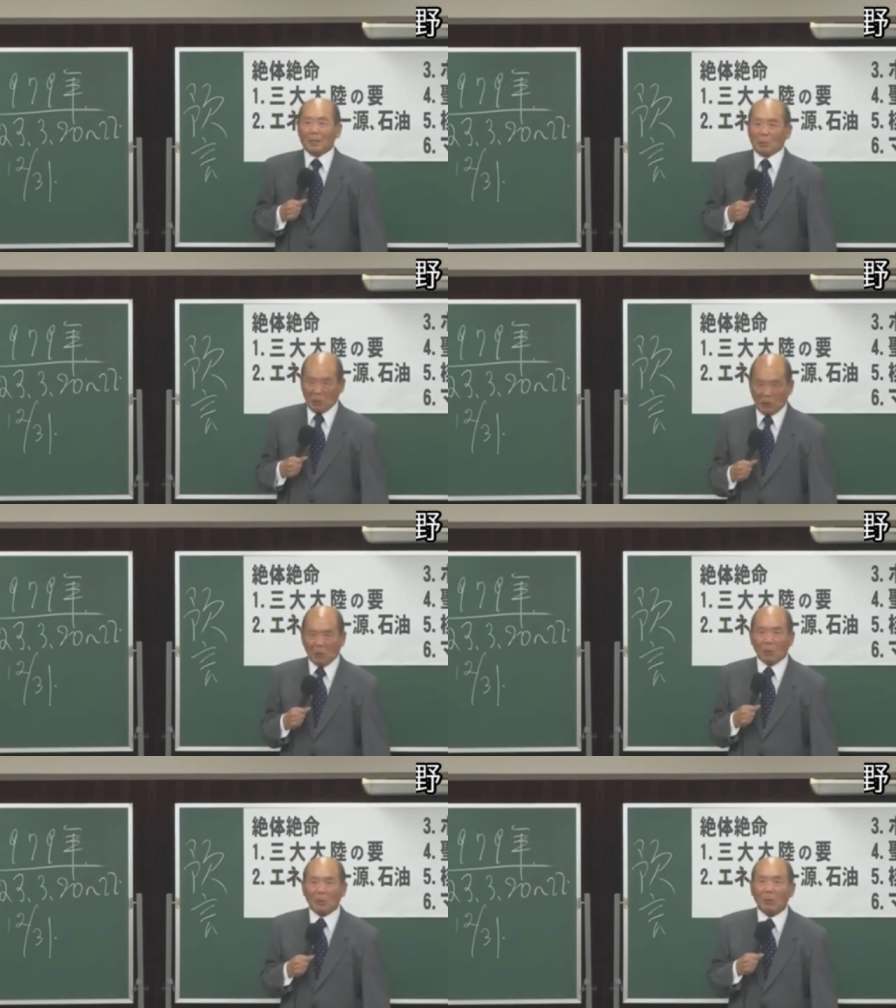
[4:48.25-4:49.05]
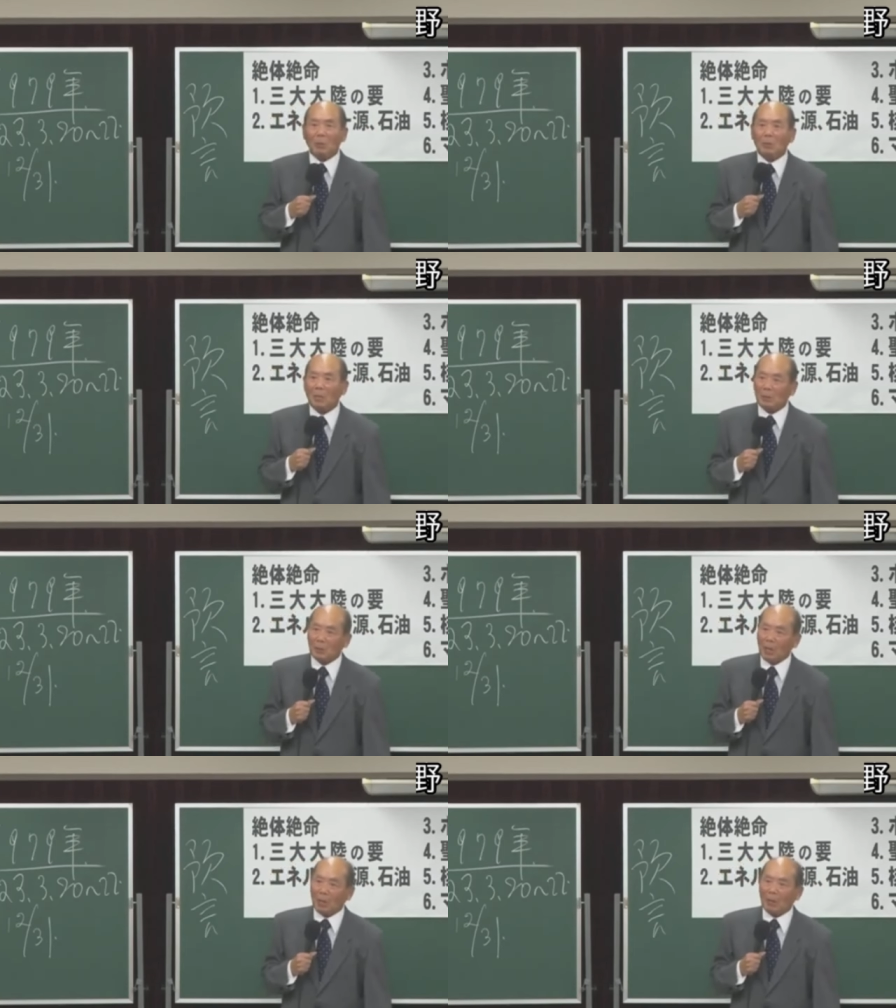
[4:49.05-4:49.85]
苦笑と思ったんで
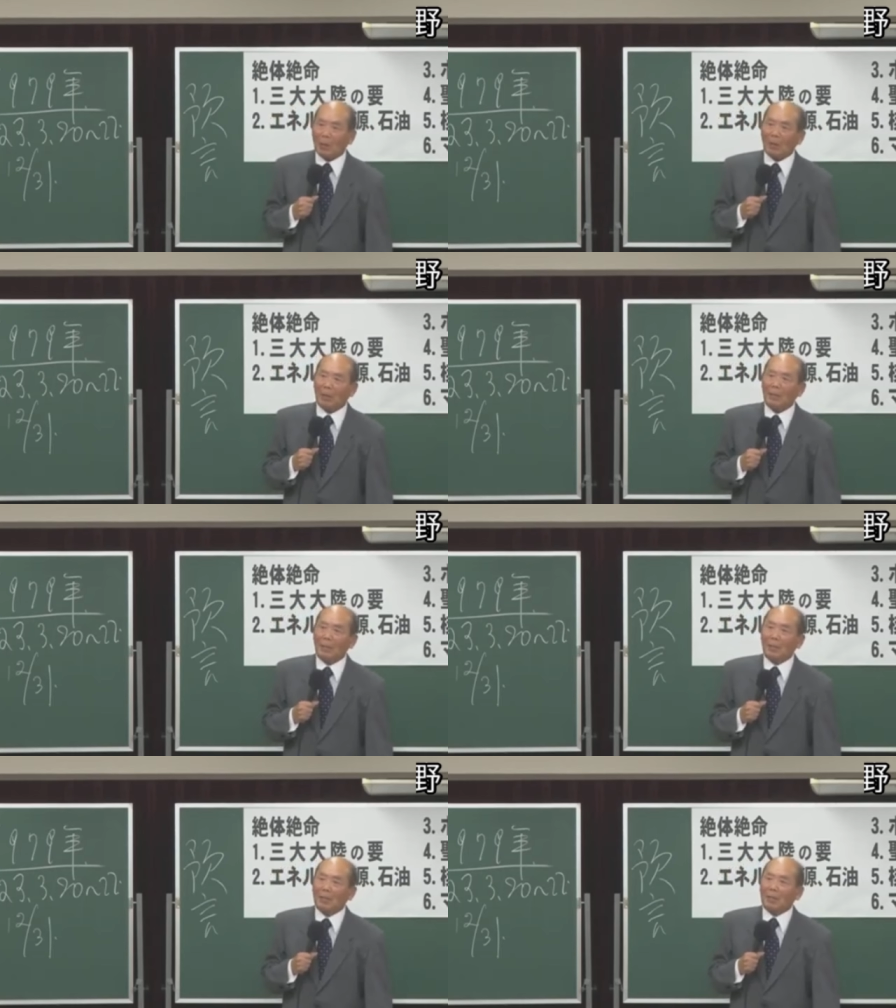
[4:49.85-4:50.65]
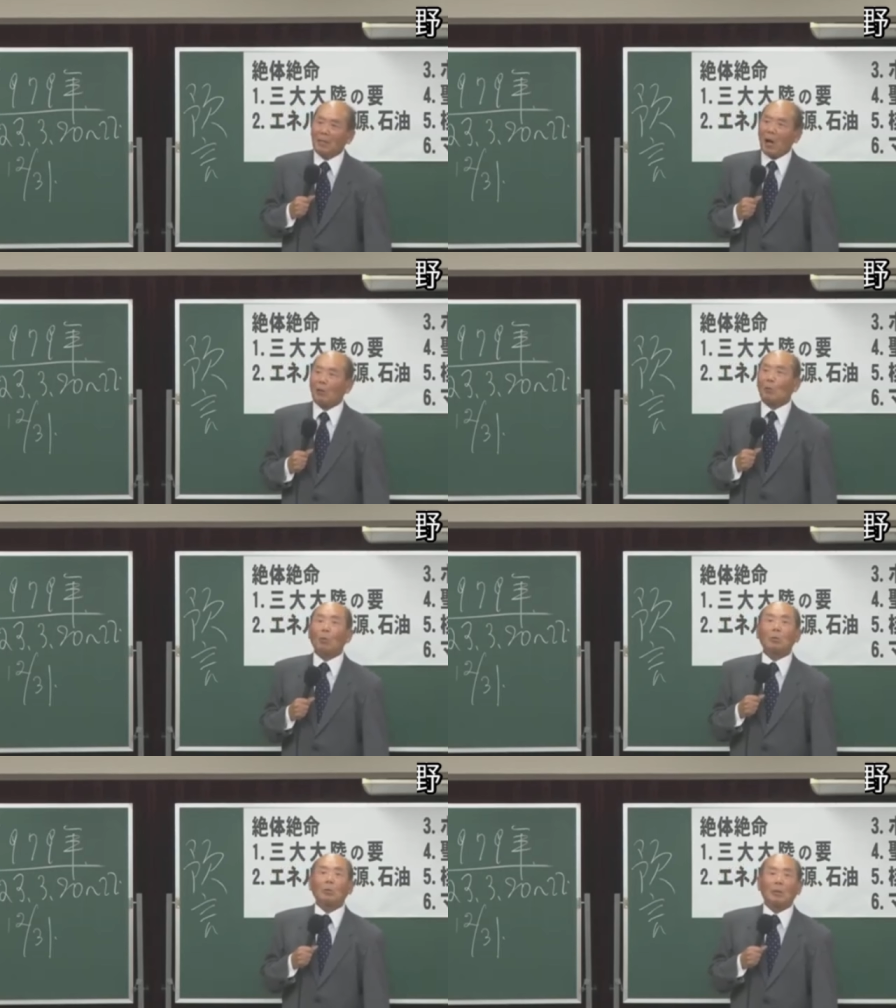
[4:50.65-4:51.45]
す彼らはだからど
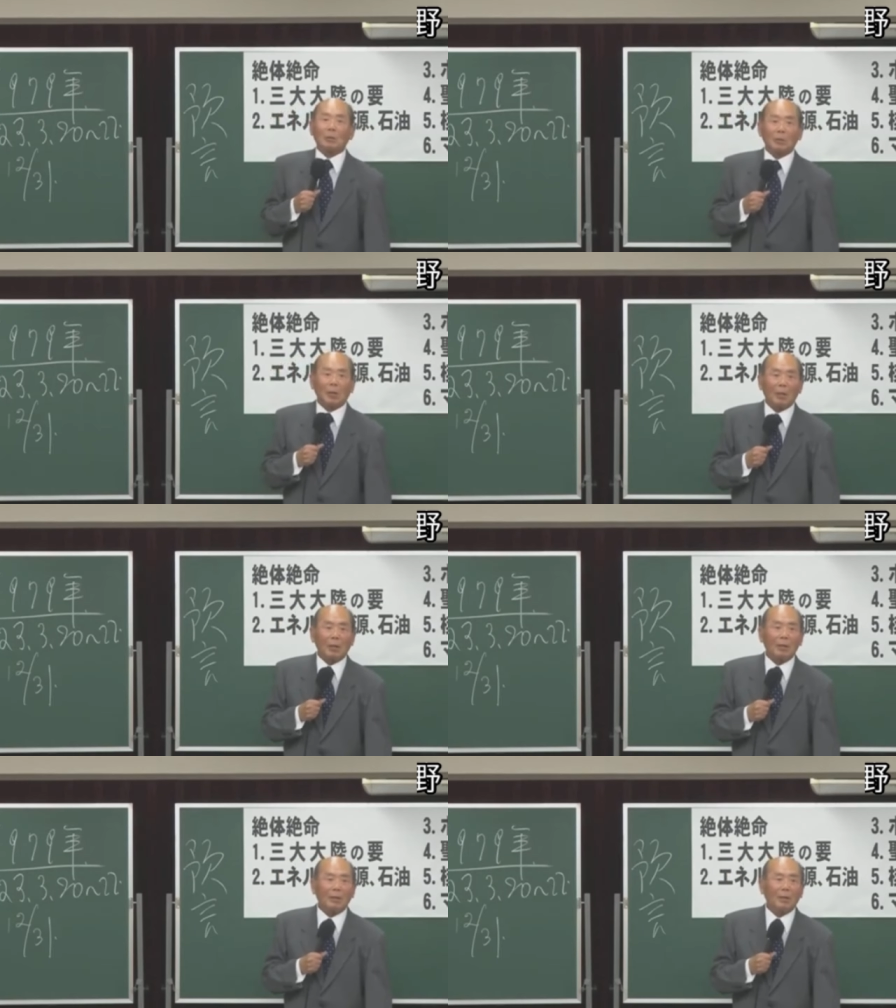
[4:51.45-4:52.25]
こ行ったんですか